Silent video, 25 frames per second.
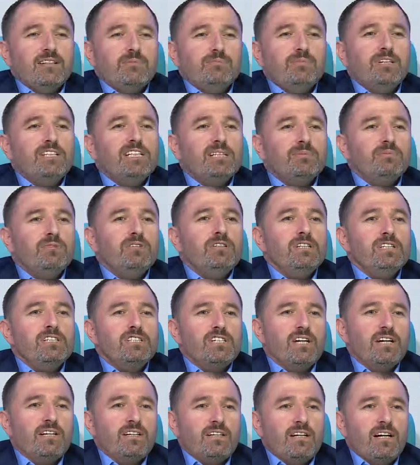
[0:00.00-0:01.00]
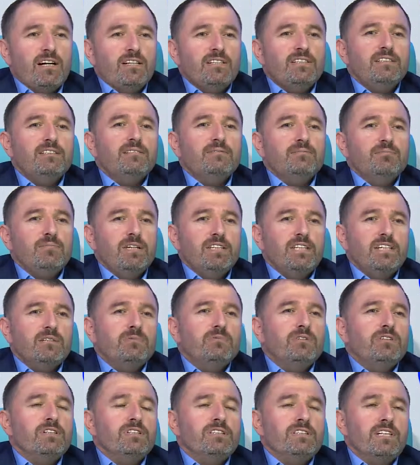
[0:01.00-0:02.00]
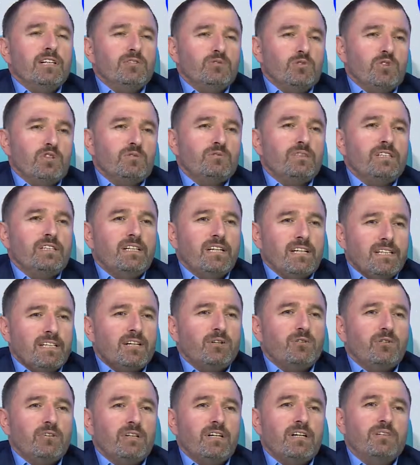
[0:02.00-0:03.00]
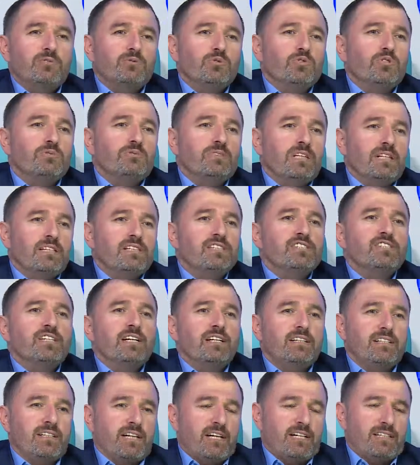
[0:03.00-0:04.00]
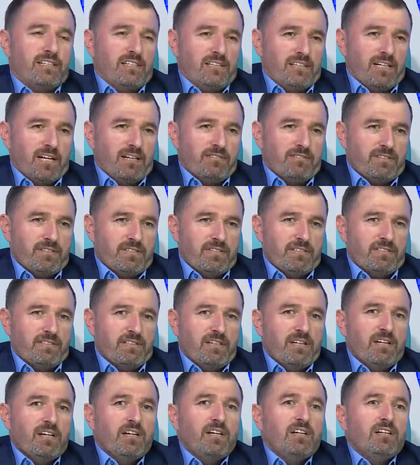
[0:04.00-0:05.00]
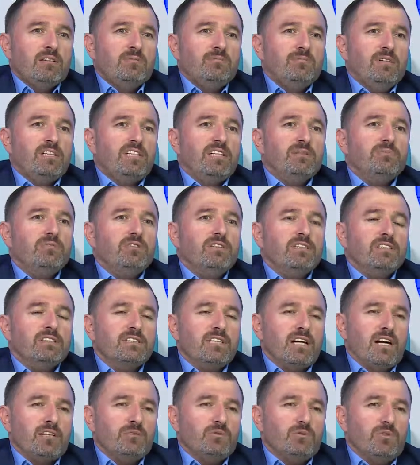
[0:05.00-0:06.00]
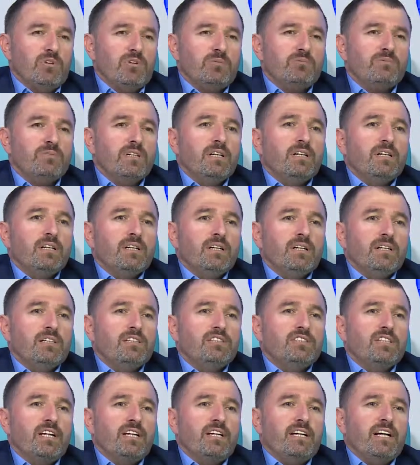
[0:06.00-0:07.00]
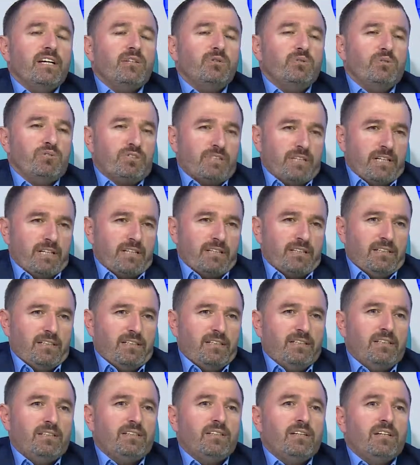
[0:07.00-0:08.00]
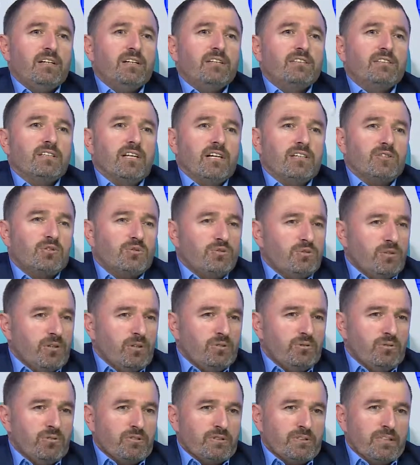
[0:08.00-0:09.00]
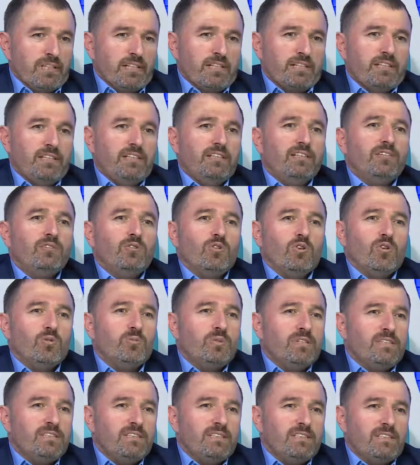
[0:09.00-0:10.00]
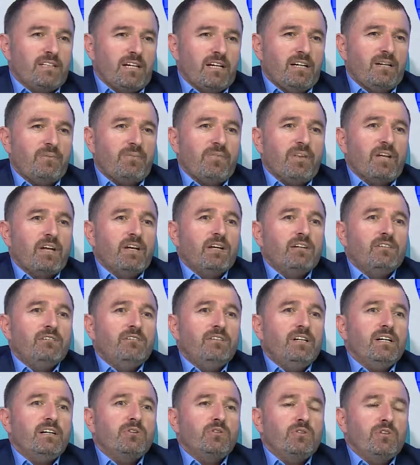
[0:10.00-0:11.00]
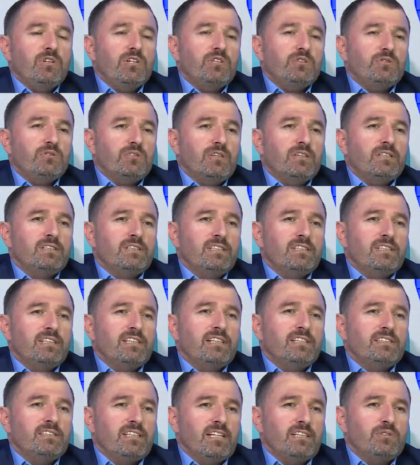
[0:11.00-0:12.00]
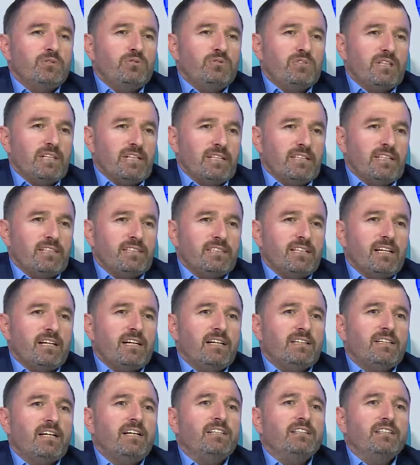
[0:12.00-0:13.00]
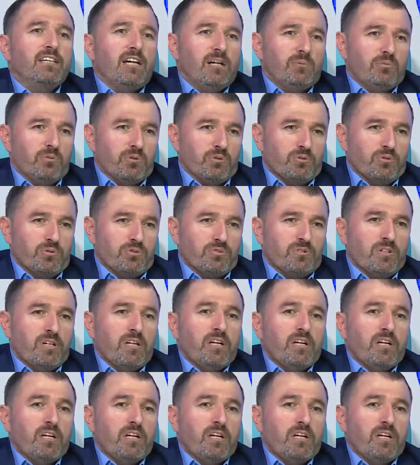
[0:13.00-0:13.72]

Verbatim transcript: Metabolik cerrahi, metabolik sendroma neden olan durumların cerrahi tedavisidir. Metabolik sendrom, e, şeker yüksekliği, tansiyon yüksekliği, obezite ve kolesterol trigliserit yüksekliği seyreden tablodur.